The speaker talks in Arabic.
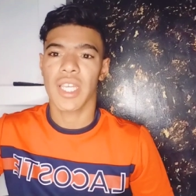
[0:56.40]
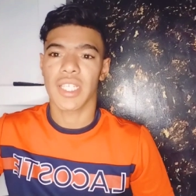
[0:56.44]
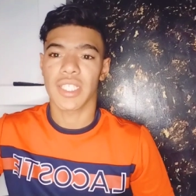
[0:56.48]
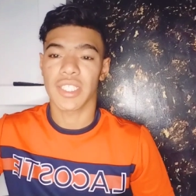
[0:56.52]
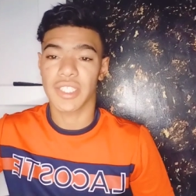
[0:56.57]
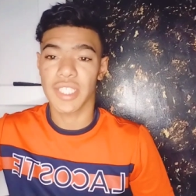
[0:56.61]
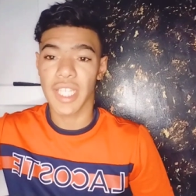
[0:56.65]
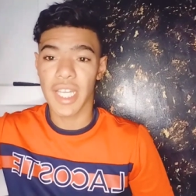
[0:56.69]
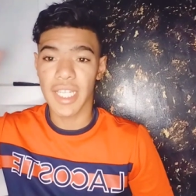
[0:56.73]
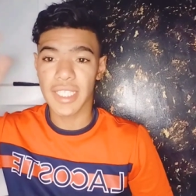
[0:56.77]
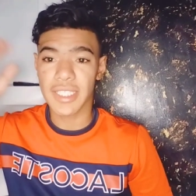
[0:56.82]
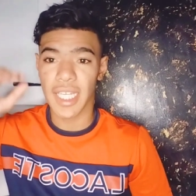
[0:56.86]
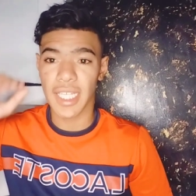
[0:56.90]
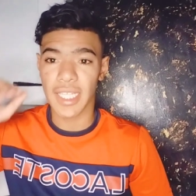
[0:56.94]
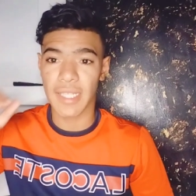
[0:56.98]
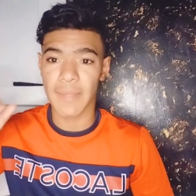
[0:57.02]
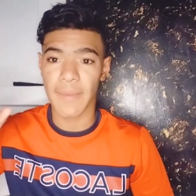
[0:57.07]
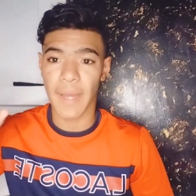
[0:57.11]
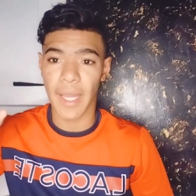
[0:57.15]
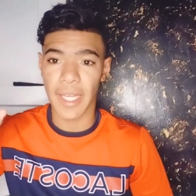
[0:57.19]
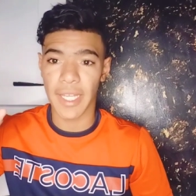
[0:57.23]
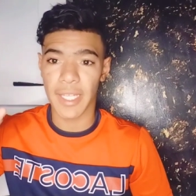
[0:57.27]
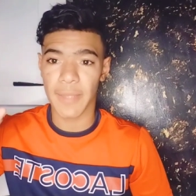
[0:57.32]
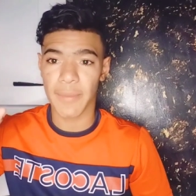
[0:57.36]
جات هذه
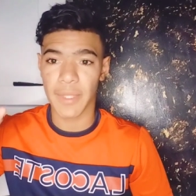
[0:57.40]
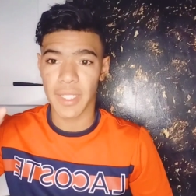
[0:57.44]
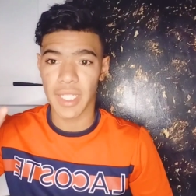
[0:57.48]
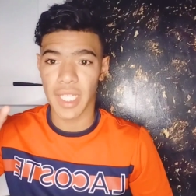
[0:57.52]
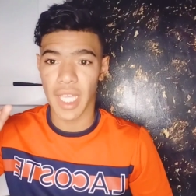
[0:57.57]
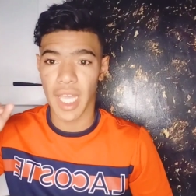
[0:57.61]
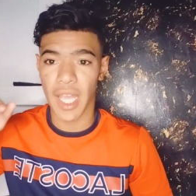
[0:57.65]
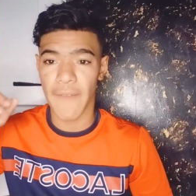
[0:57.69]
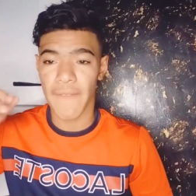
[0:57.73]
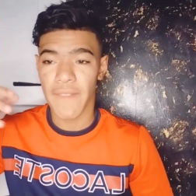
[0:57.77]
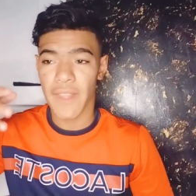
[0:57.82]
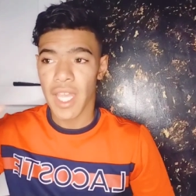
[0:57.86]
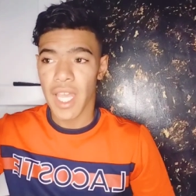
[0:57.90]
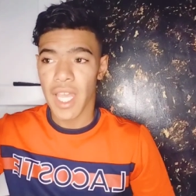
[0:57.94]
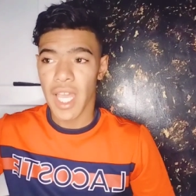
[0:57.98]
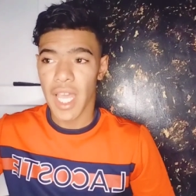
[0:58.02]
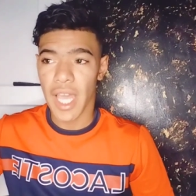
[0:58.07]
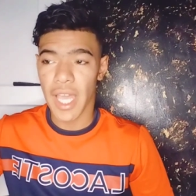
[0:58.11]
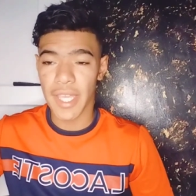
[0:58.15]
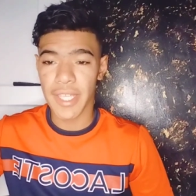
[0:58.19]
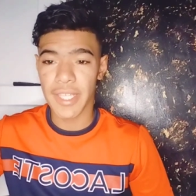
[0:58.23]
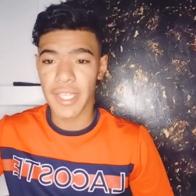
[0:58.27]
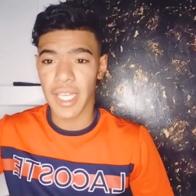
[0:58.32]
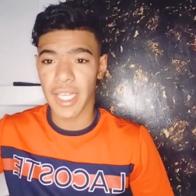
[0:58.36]
المغربيه آه،
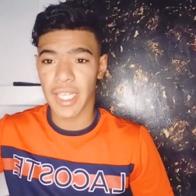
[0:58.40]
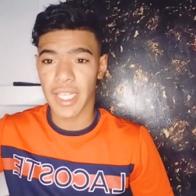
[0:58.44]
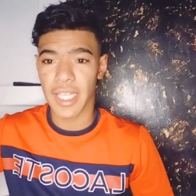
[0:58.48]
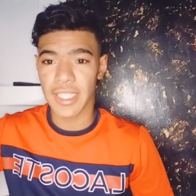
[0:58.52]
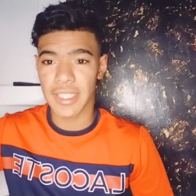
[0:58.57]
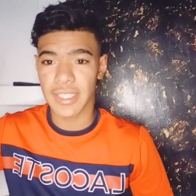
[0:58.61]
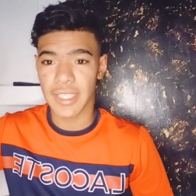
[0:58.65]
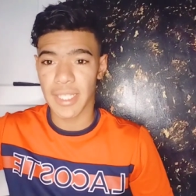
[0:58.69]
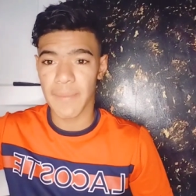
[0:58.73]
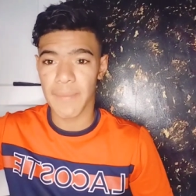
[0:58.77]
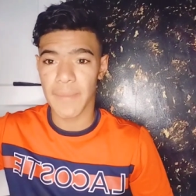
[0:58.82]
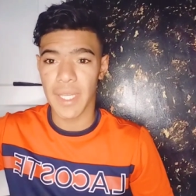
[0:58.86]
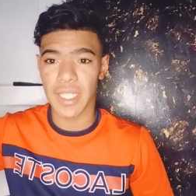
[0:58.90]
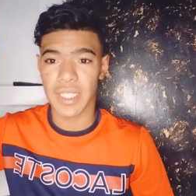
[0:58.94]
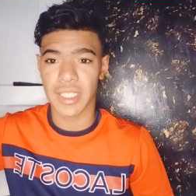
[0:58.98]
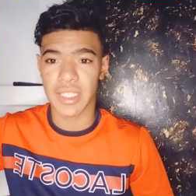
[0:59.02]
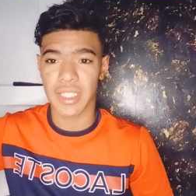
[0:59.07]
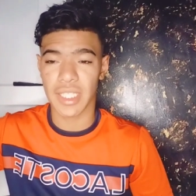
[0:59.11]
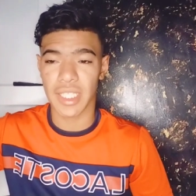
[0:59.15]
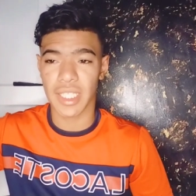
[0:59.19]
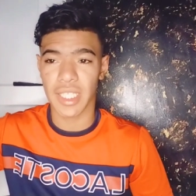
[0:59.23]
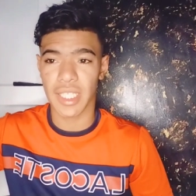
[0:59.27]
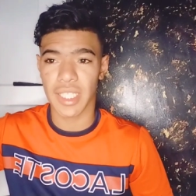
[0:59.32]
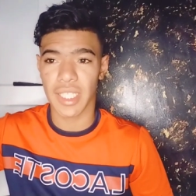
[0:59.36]
هي كان
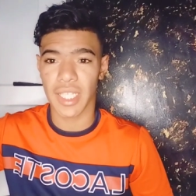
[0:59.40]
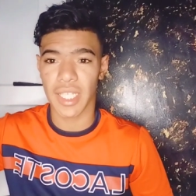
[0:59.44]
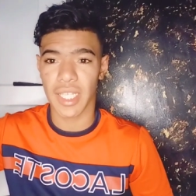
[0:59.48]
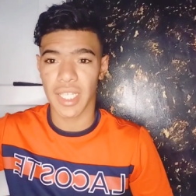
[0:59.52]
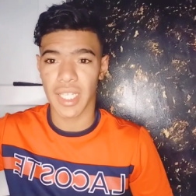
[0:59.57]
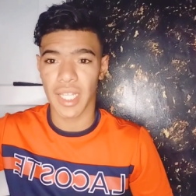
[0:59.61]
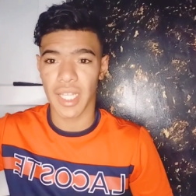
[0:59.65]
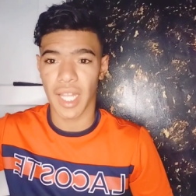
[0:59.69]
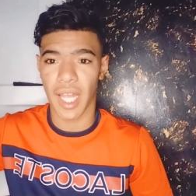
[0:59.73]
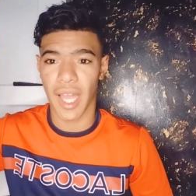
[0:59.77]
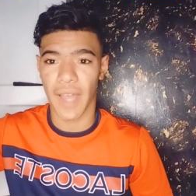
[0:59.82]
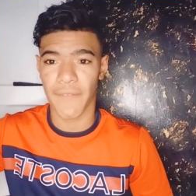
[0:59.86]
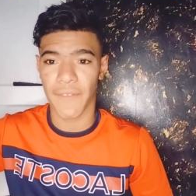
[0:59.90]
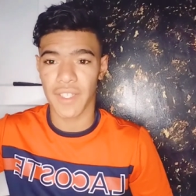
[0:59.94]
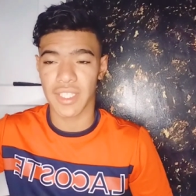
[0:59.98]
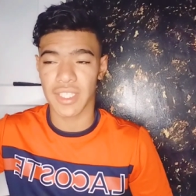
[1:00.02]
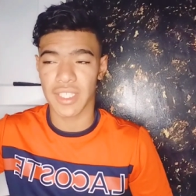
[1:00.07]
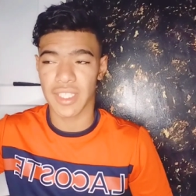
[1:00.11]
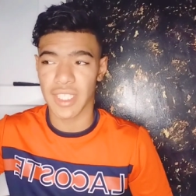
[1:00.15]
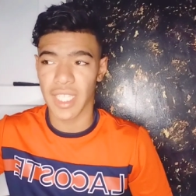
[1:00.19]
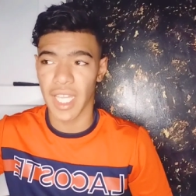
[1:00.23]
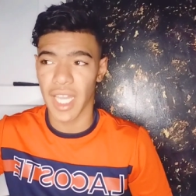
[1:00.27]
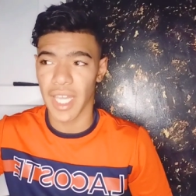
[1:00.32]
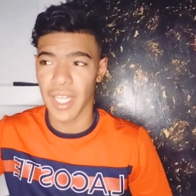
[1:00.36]
سمات آه، حفيظ
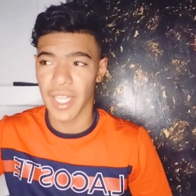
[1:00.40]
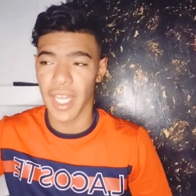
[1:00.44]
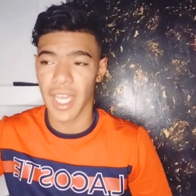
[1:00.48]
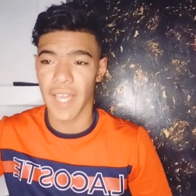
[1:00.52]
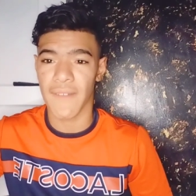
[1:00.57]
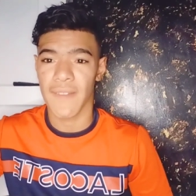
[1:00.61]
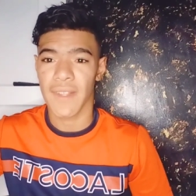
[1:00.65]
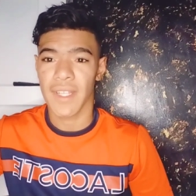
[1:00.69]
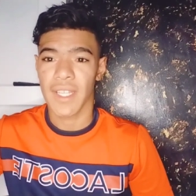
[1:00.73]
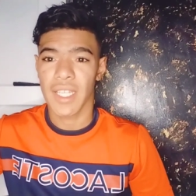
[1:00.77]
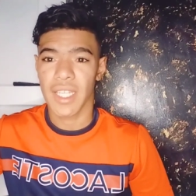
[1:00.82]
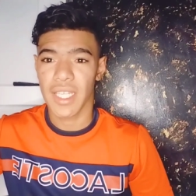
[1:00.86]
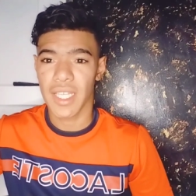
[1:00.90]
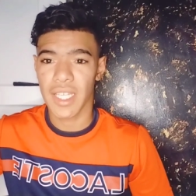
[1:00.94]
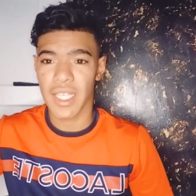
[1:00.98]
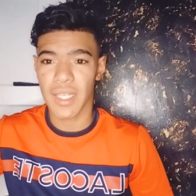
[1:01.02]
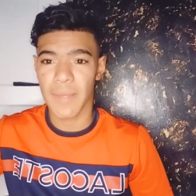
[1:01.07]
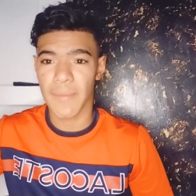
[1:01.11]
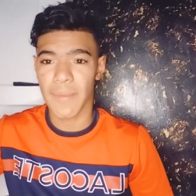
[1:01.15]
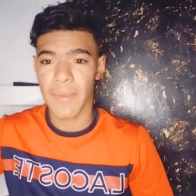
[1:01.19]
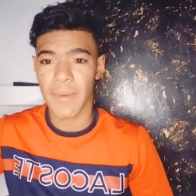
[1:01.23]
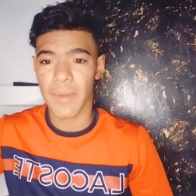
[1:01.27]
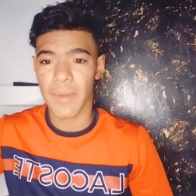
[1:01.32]
نتاعنا آه،